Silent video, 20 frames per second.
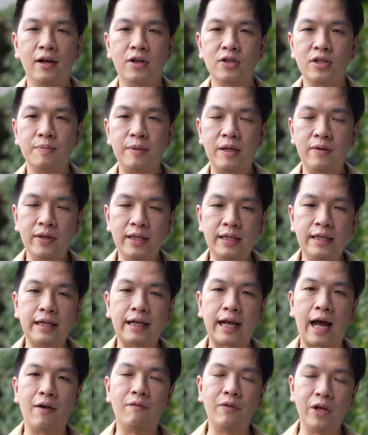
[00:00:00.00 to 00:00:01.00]
เราจะมีวิธี
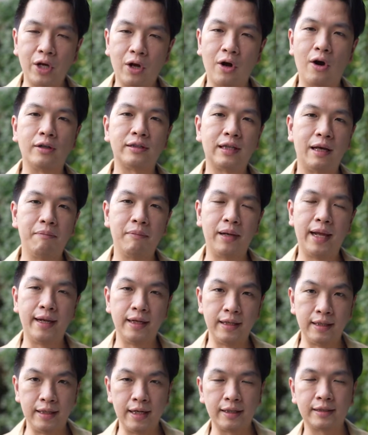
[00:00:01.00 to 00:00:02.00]
การวิเคราะห์ทำเล
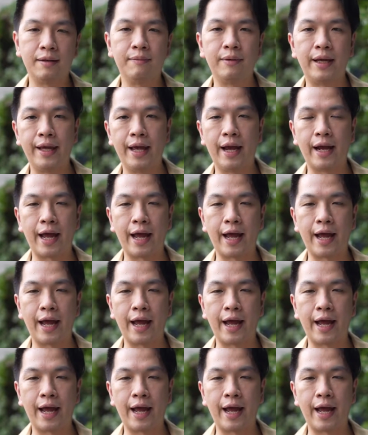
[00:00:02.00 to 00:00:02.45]
หรือเรื่องทำเลยั